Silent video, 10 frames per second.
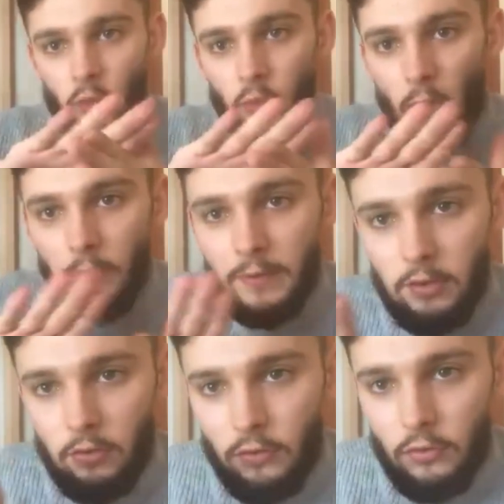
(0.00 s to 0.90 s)
où en fait,
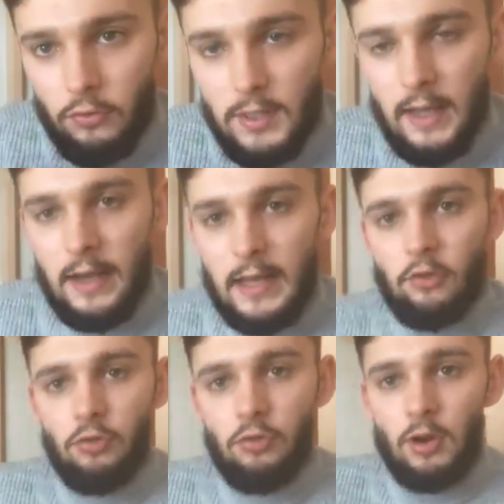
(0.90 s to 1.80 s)
tu suis ta
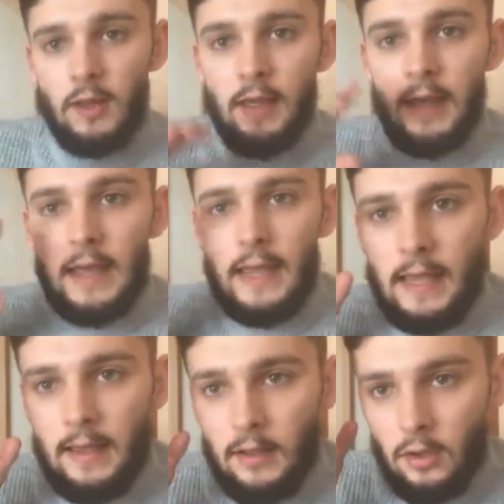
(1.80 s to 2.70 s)
lecture
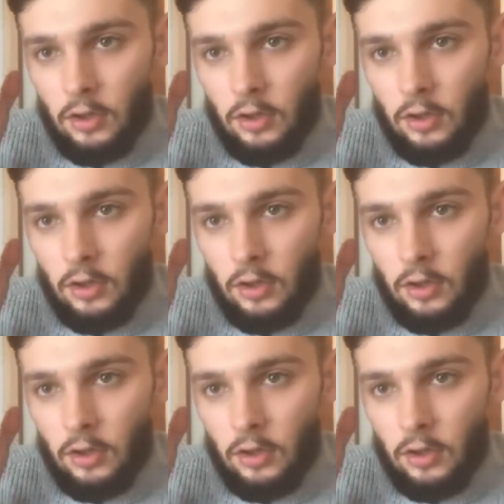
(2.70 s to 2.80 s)
et